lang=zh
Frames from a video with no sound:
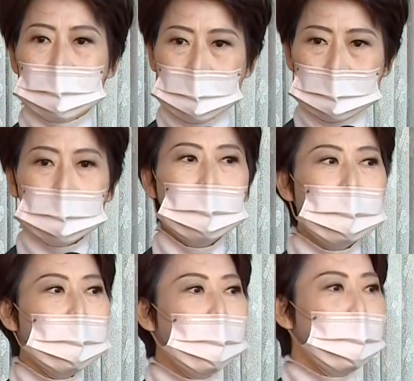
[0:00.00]
然
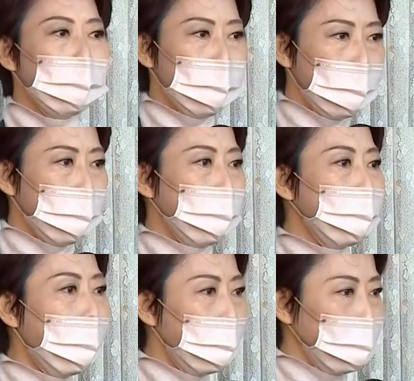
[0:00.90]
后去
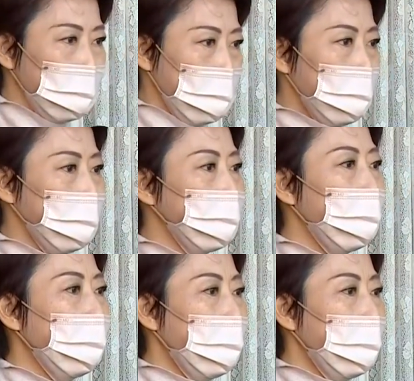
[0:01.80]
造成